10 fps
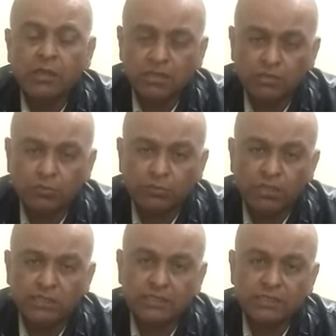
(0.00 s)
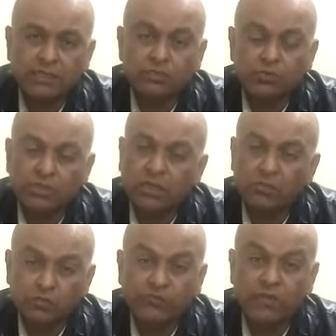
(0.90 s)
अगर वो मिल जाते हैं तो इन
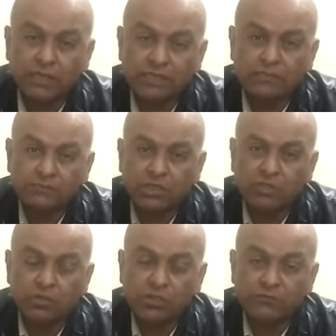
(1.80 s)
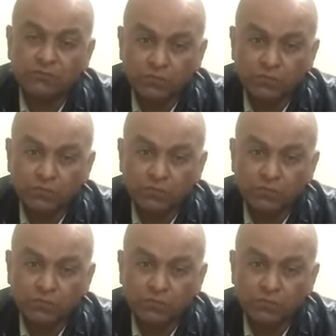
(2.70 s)
हाउस फिलहाल तब्दीली होगी